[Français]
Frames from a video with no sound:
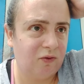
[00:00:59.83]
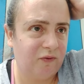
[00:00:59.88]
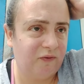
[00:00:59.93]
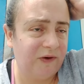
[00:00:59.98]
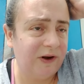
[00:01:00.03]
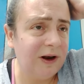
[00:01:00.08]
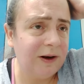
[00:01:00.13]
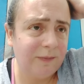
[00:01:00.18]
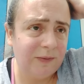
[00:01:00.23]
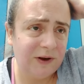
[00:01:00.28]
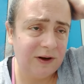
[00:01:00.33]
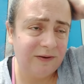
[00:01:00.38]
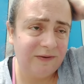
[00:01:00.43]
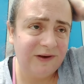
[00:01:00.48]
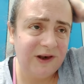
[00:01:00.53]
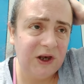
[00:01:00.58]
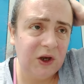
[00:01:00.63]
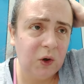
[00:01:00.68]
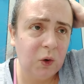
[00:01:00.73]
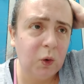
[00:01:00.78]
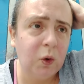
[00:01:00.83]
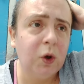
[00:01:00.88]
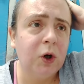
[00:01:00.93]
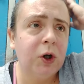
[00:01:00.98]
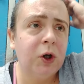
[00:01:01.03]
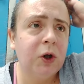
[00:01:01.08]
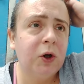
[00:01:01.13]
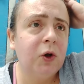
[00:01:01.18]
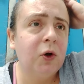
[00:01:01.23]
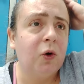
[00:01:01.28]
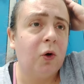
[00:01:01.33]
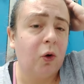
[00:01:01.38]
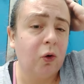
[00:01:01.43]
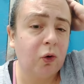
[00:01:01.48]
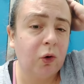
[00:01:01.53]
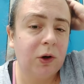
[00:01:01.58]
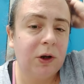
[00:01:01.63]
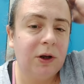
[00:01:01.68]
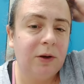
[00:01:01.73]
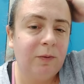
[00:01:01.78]
fait la petite vidéo,
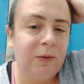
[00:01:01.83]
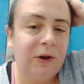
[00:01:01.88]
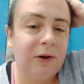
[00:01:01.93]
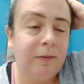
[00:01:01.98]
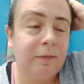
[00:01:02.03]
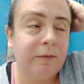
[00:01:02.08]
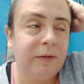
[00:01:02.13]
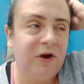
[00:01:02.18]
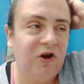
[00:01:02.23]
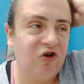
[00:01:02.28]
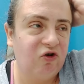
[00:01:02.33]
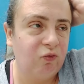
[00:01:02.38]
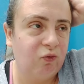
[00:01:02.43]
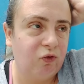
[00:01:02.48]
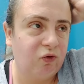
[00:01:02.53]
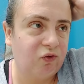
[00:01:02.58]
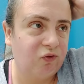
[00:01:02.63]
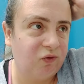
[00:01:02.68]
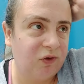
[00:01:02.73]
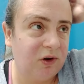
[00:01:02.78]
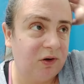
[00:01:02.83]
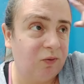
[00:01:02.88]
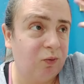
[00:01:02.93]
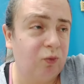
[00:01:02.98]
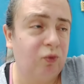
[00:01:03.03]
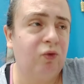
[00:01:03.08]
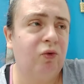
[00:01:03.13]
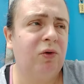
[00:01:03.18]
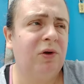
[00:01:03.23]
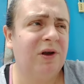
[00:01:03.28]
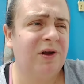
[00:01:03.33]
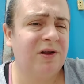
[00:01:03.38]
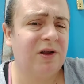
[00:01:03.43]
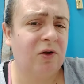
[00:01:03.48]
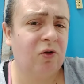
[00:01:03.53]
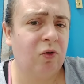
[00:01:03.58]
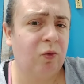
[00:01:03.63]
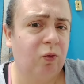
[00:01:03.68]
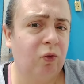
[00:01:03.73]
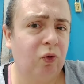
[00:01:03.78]
entre guillemets, mais je me souvenais plus
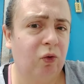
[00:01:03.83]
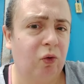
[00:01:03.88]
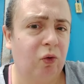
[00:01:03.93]
exactement